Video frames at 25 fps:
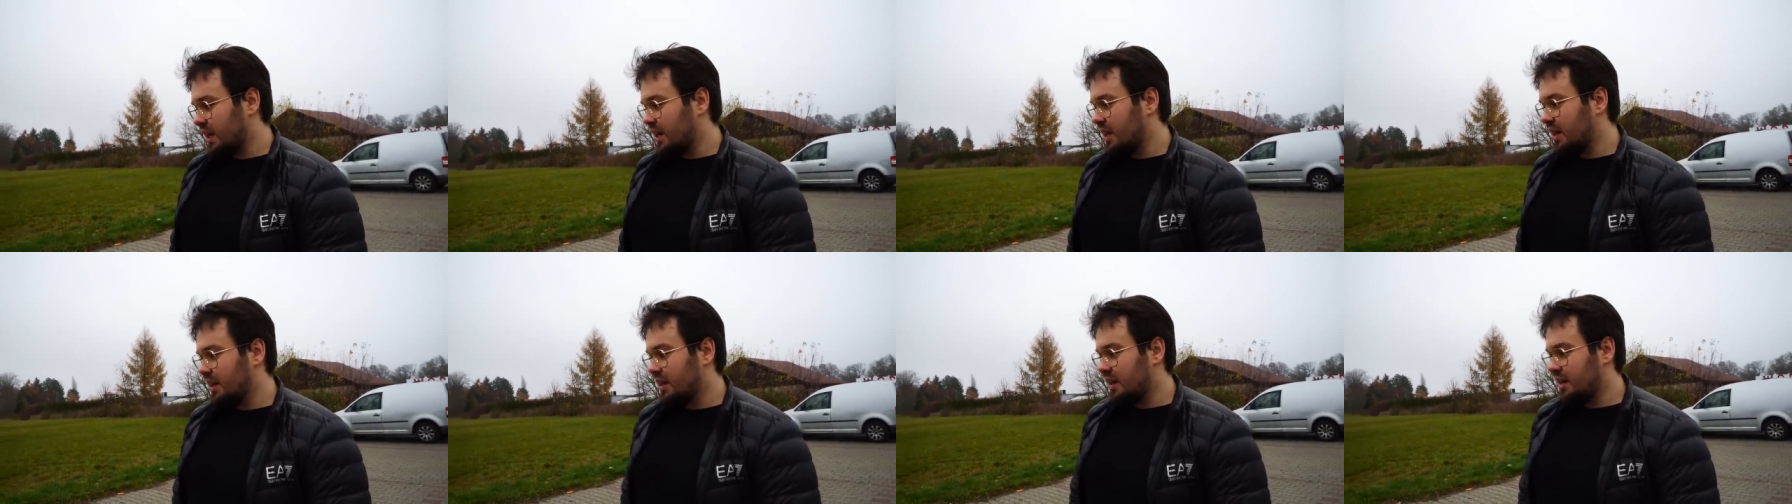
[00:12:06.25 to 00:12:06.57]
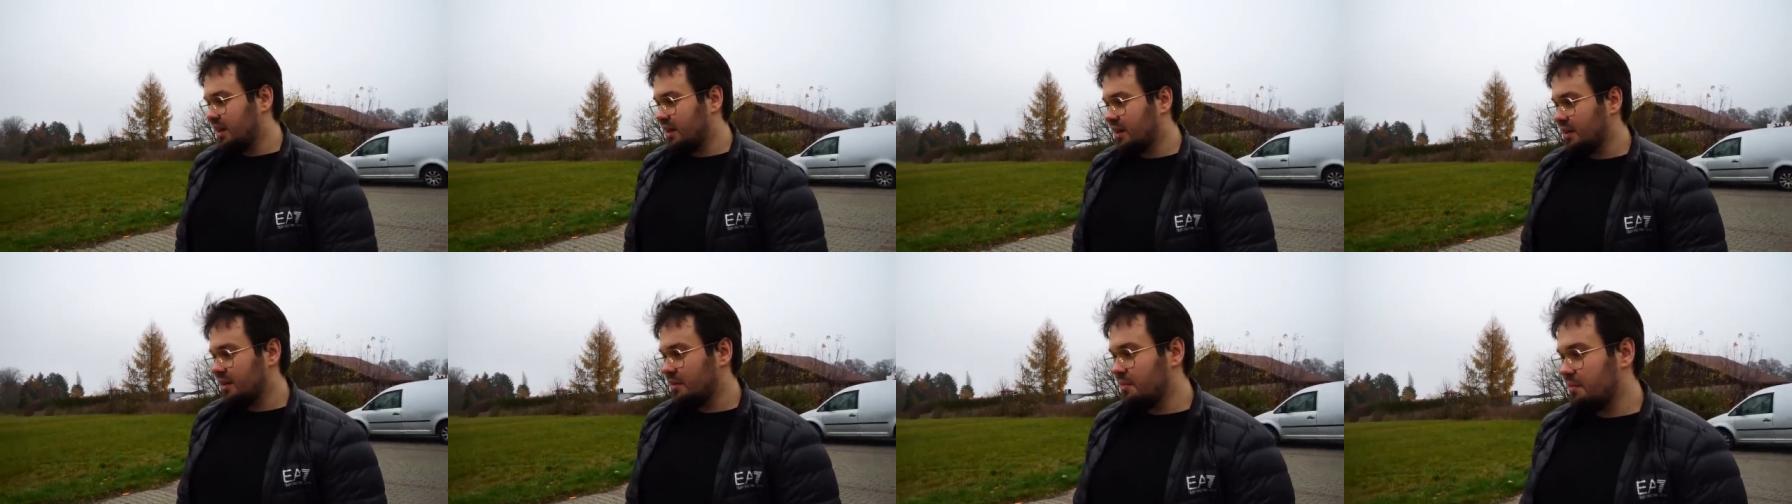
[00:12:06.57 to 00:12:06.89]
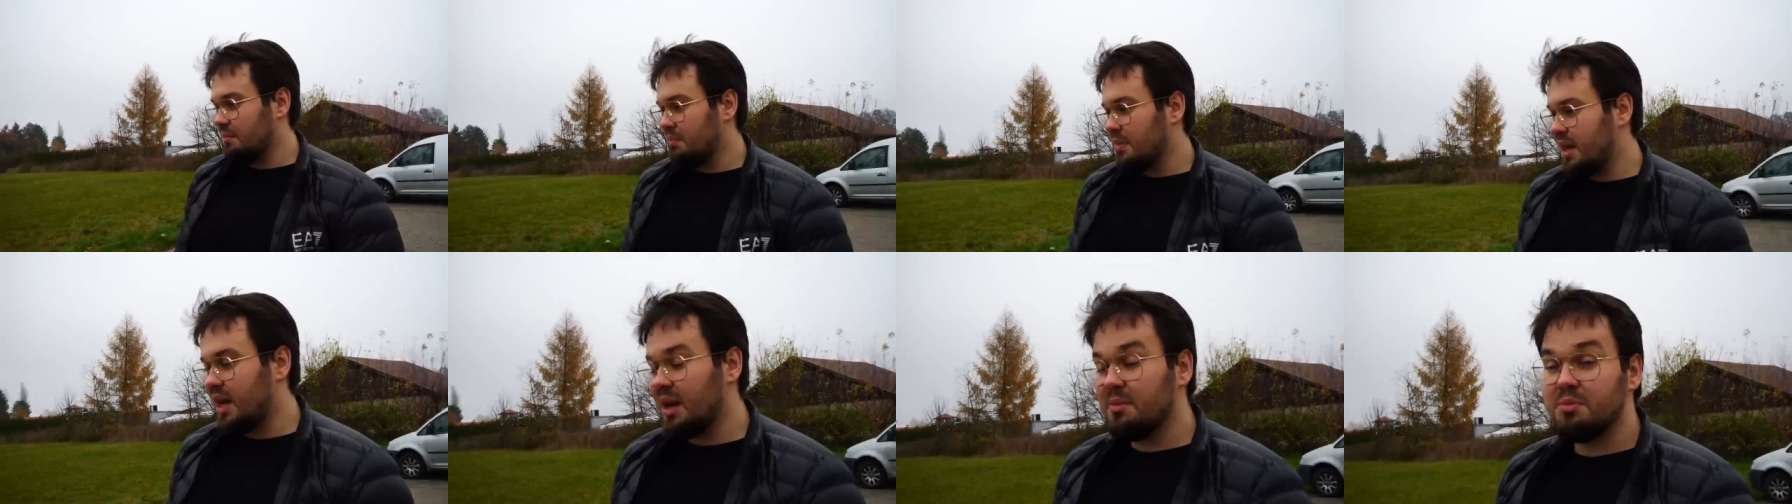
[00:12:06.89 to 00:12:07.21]
e,
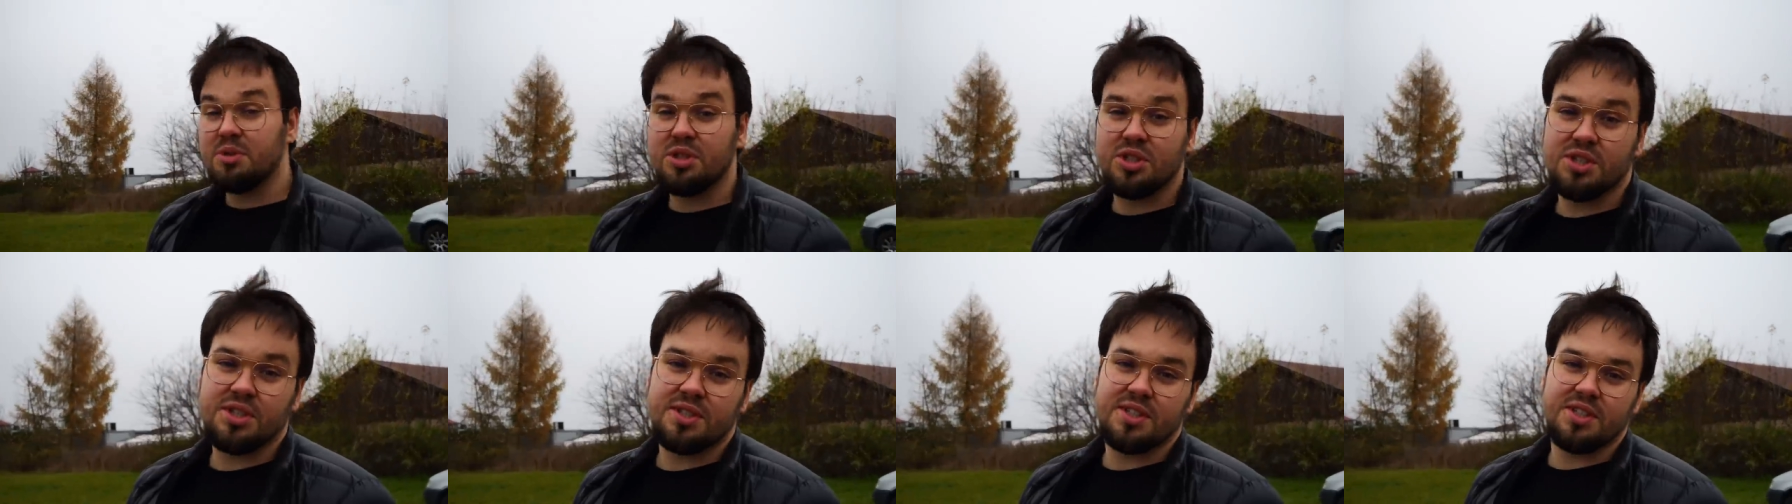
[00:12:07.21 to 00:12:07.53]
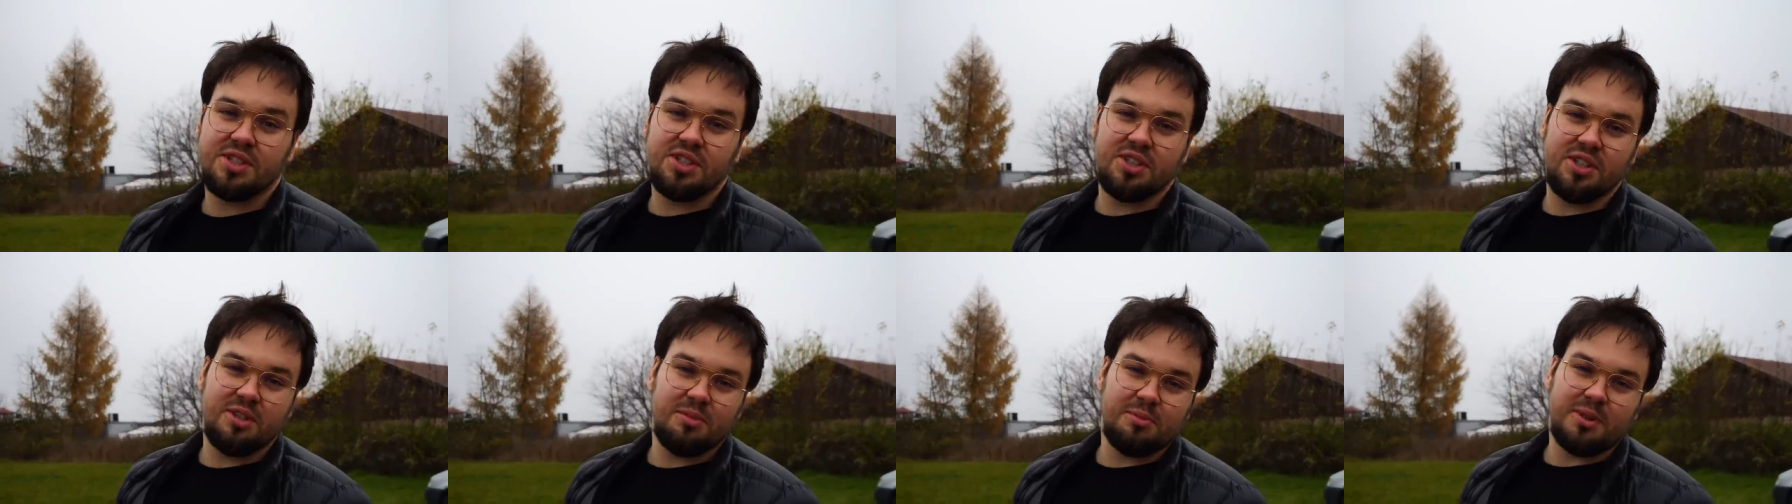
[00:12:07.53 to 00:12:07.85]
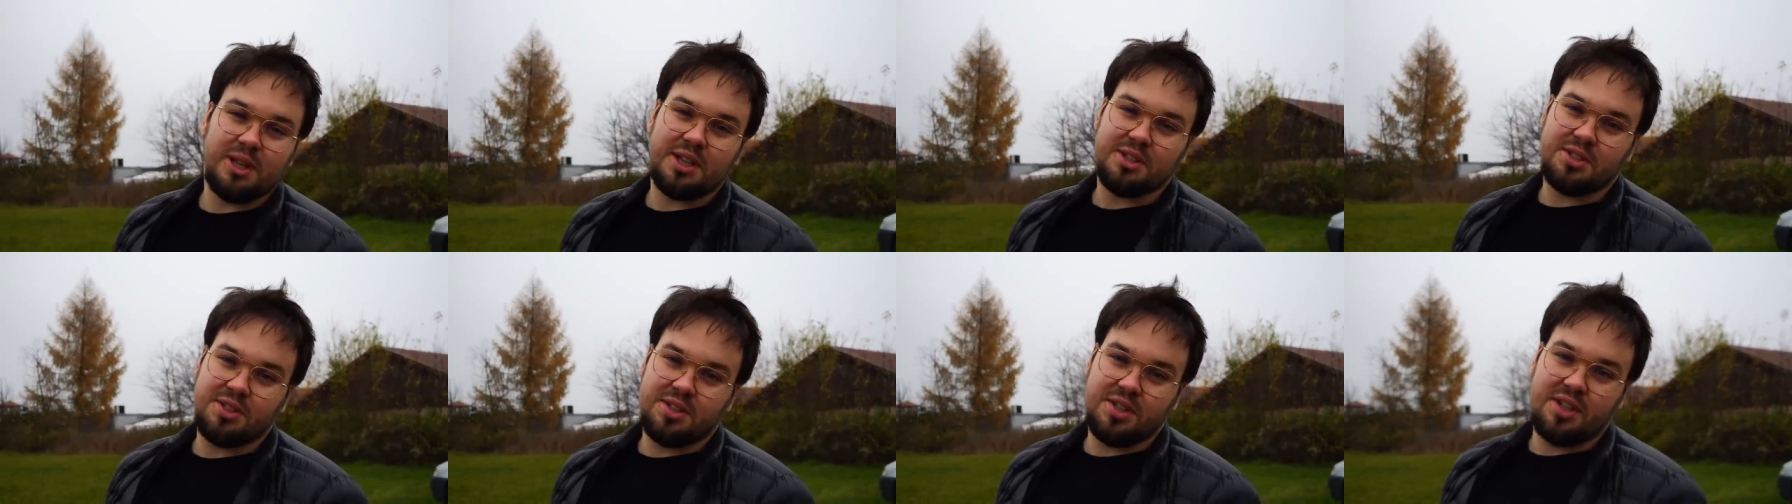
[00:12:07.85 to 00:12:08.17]
miałem
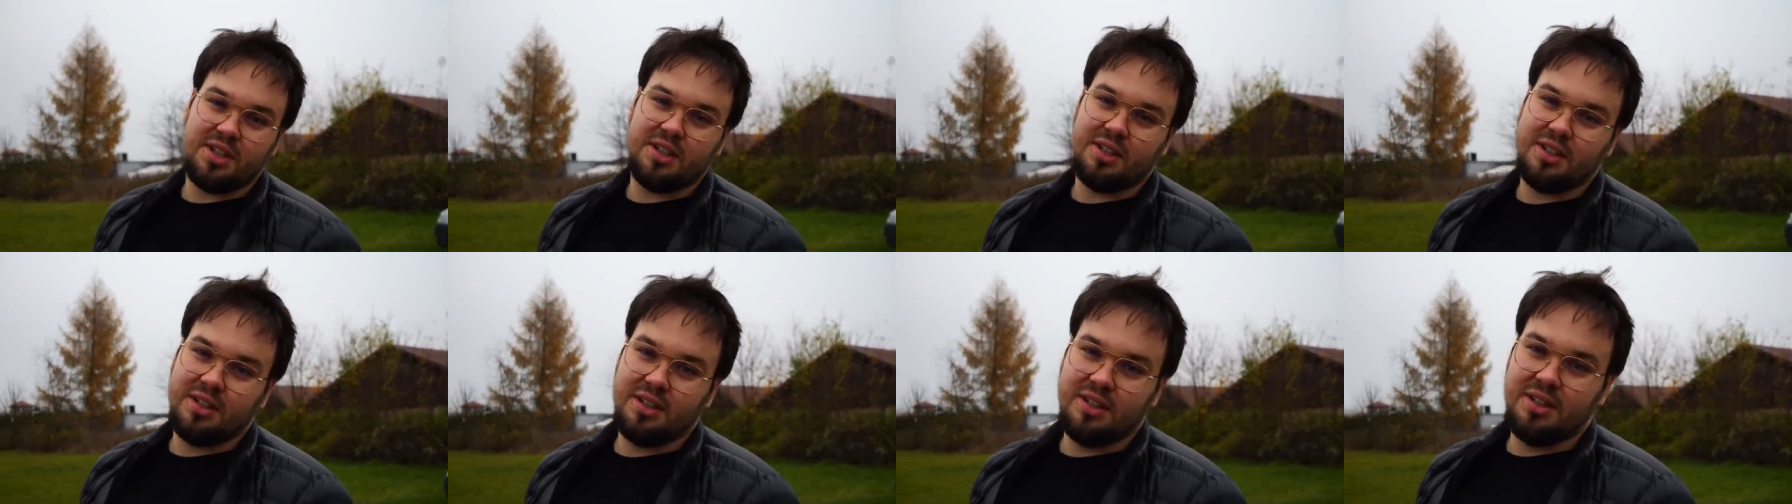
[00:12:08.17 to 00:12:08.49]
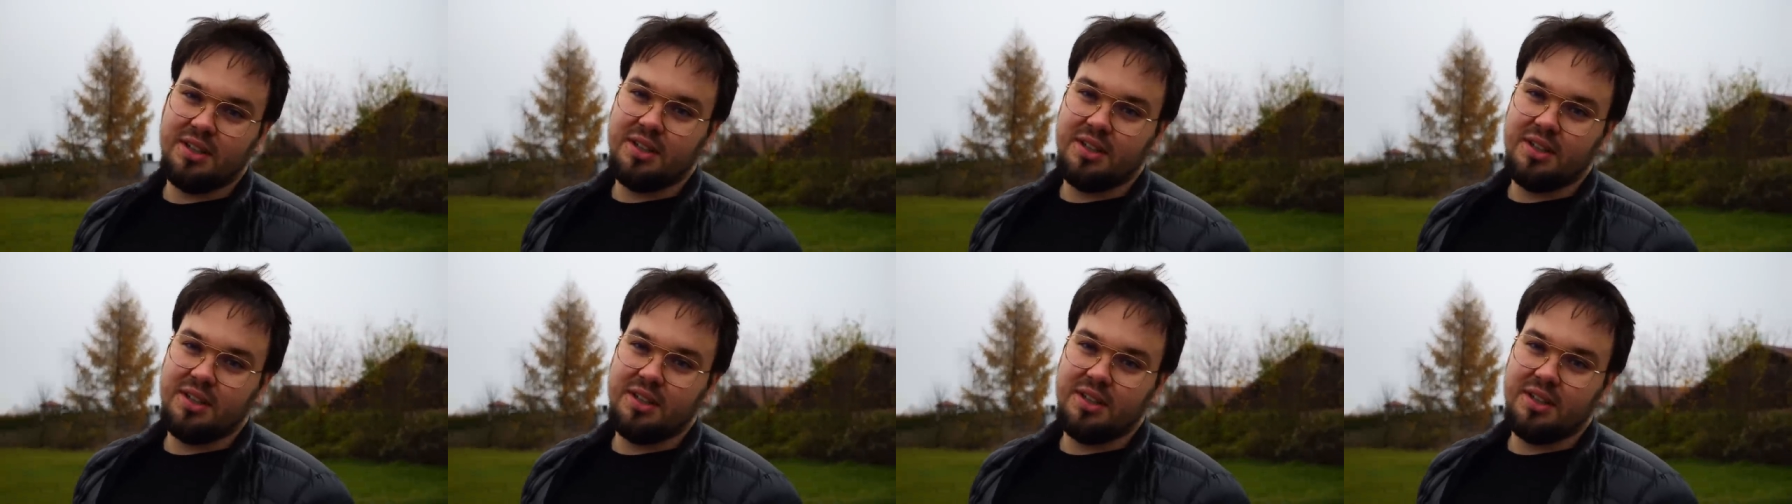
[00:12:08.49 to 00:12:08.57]
317.